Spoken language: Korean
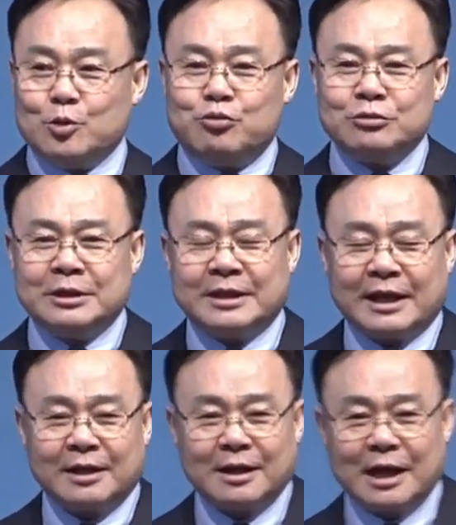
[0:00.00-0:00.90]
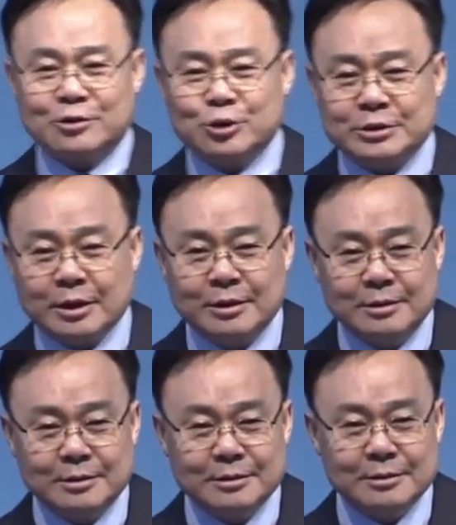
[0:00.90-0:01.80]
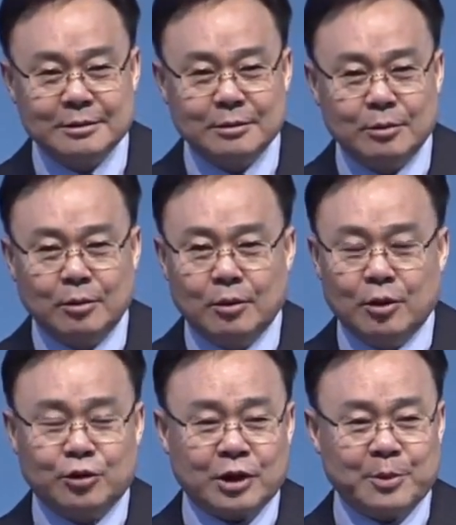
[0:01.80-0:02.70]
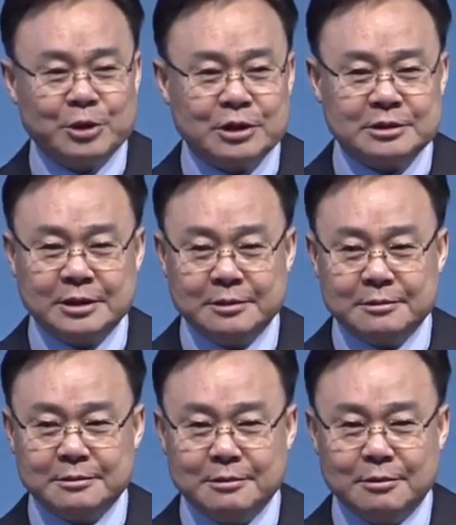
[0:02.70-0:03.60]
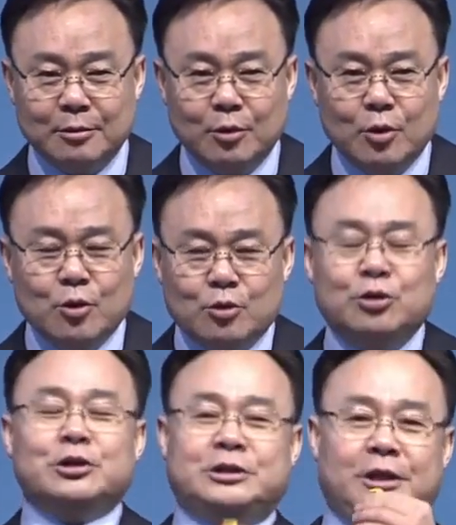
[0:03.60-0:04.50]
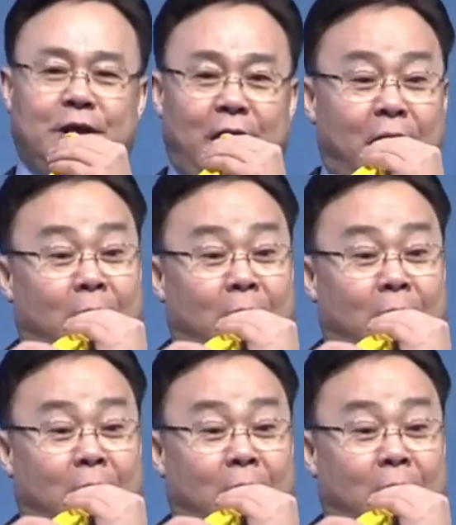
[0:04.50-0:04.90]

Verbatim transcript: 풍선 날아가게 할 수 있어요? 어떻게 하면 되지? 그렇지.